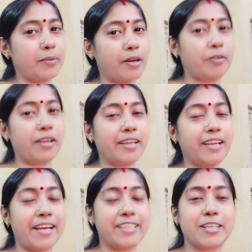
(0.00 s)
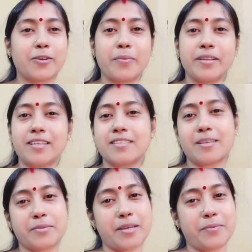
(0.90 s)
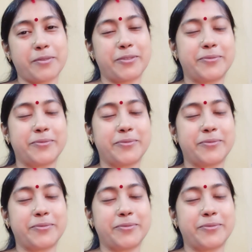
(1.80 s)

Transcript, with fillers: ভালো লাগলে লাইক শেয়ার কমেন্ট আর সাবস্ক্রাইব করো